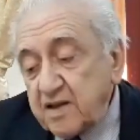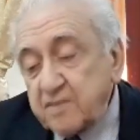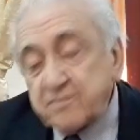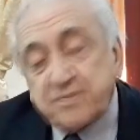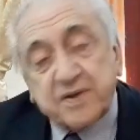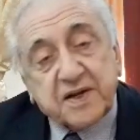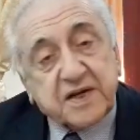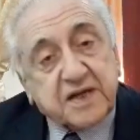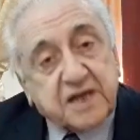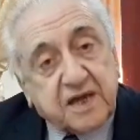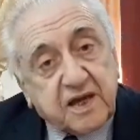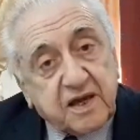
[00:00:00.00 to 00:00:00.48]

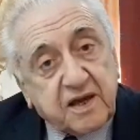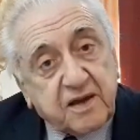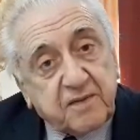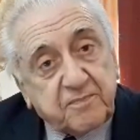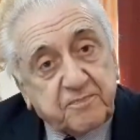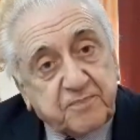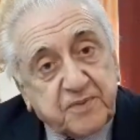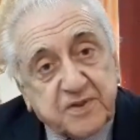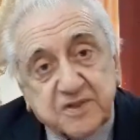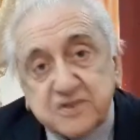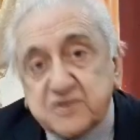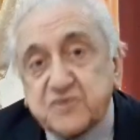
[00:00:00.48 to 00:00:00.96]
Perché?
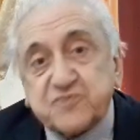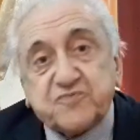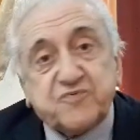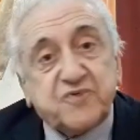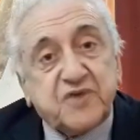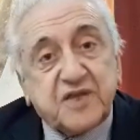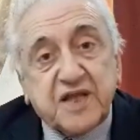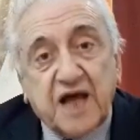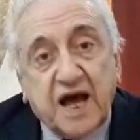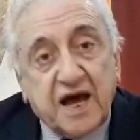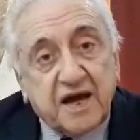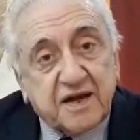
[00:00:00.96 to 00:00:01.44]
Per
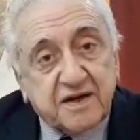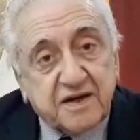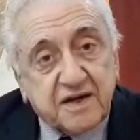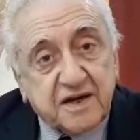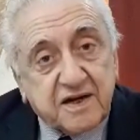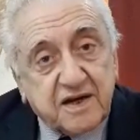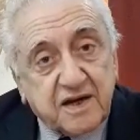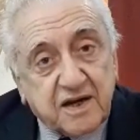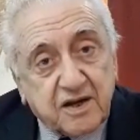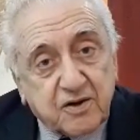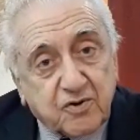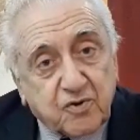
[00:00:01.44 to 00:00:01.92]

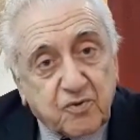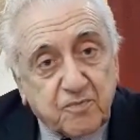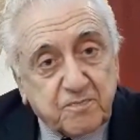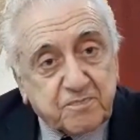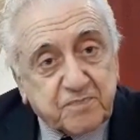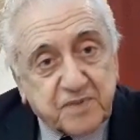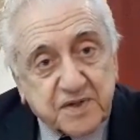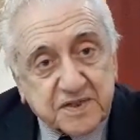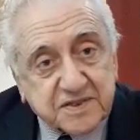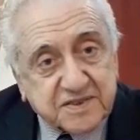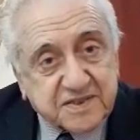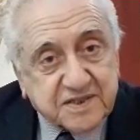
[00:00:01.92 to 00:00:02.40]
sfidare la
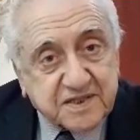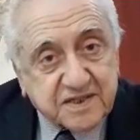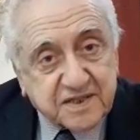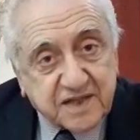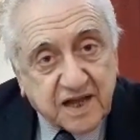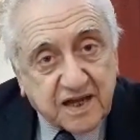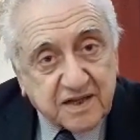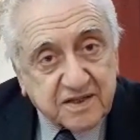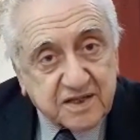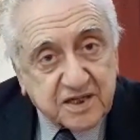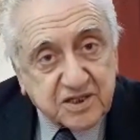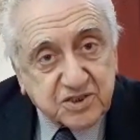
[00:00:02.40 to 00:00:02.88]

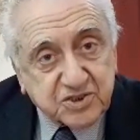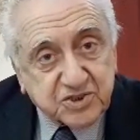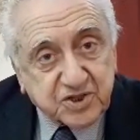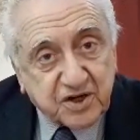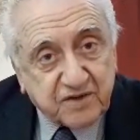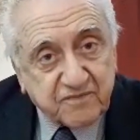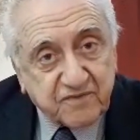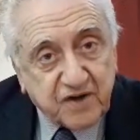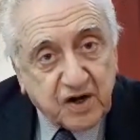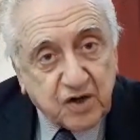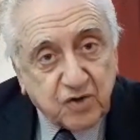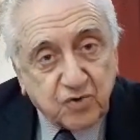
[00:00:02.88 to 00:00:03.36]
complessità del
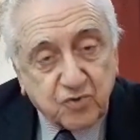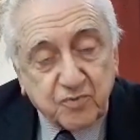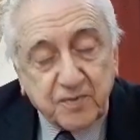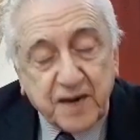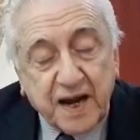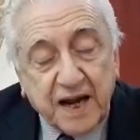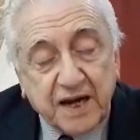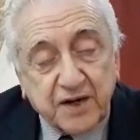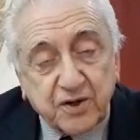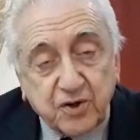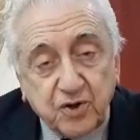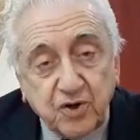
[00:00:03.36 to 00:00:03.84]
cervello
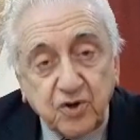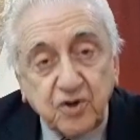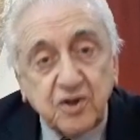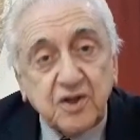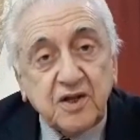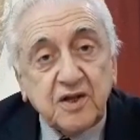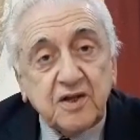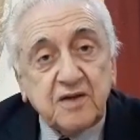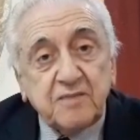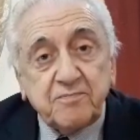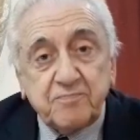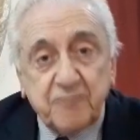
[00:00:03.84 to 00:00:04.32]
umano?
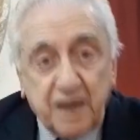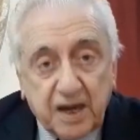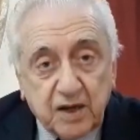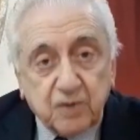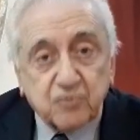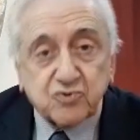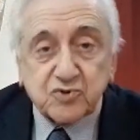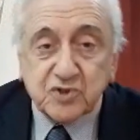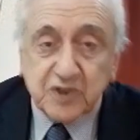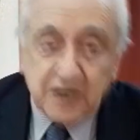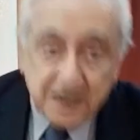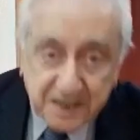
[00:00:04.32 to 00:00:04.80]
Beh,
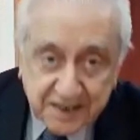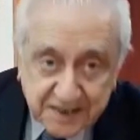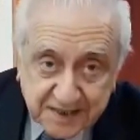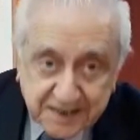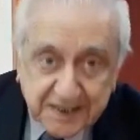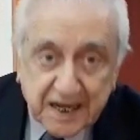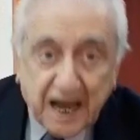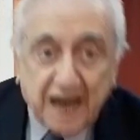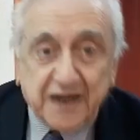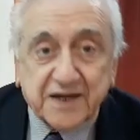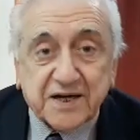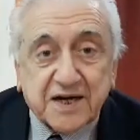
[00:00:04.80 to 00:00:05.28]

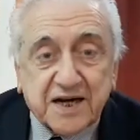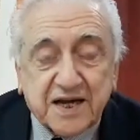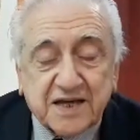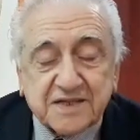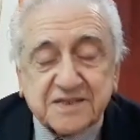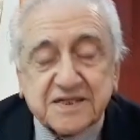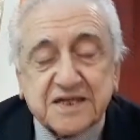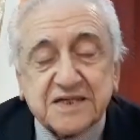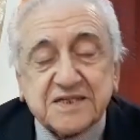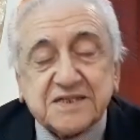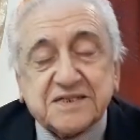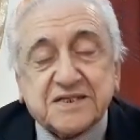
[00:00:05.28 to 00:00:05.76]
utilizzarla
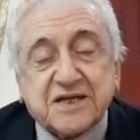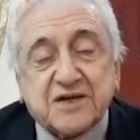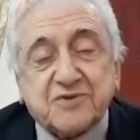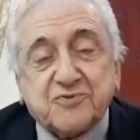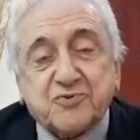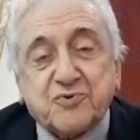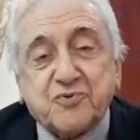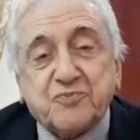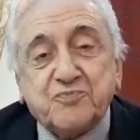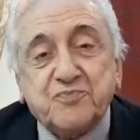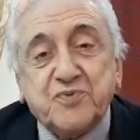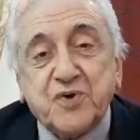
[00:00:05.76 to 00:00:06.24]
senza
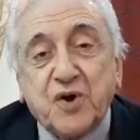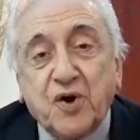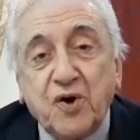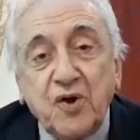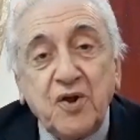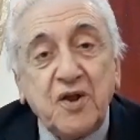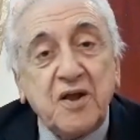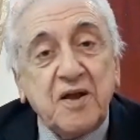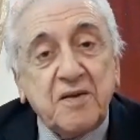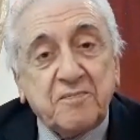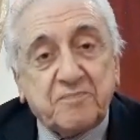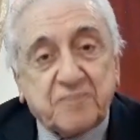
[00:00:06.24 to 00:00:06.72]
dubbio,
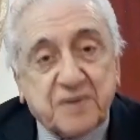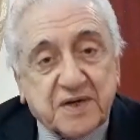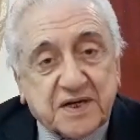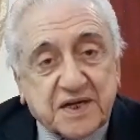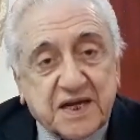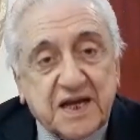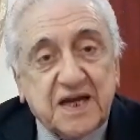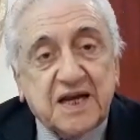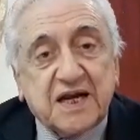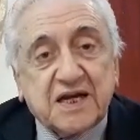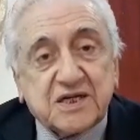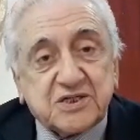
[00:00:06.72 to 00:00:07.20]

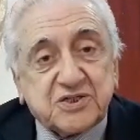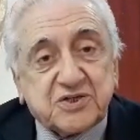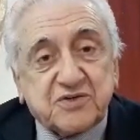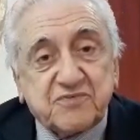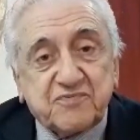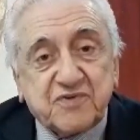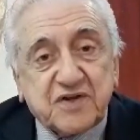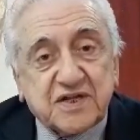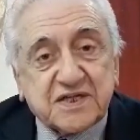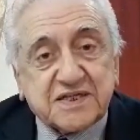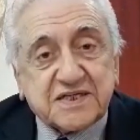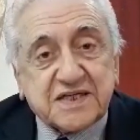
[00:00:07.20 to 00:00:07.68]
perché la
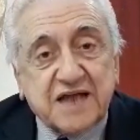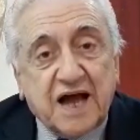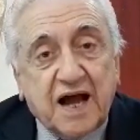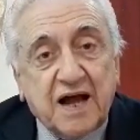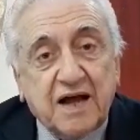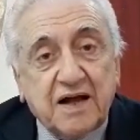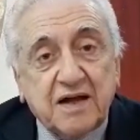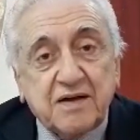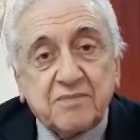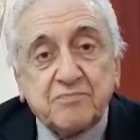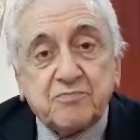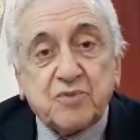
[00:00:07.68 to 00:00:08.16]

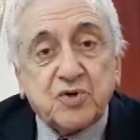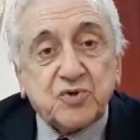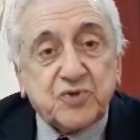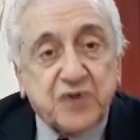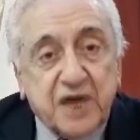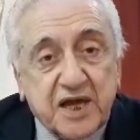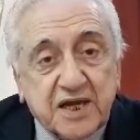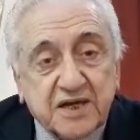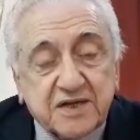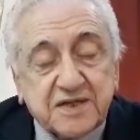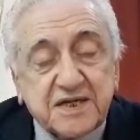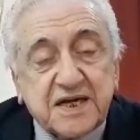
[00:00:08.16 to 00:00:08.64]
civiltà
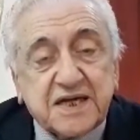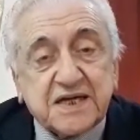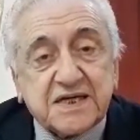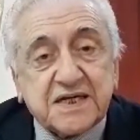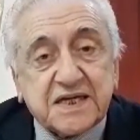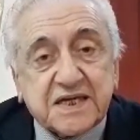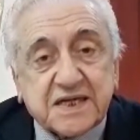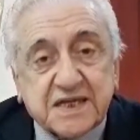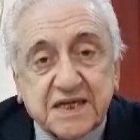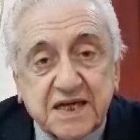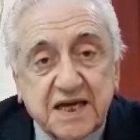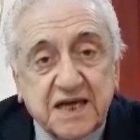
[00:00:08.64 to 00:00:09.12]
moderna
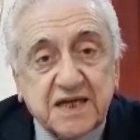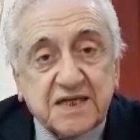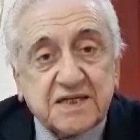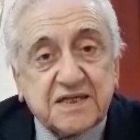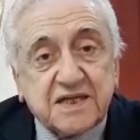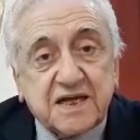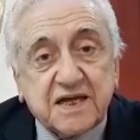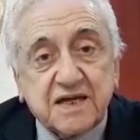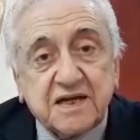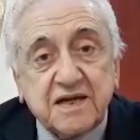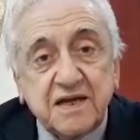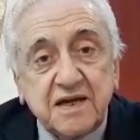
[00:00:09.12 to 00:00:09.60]

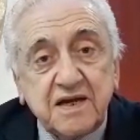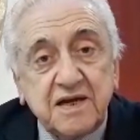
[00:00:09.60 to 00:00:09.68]
richiede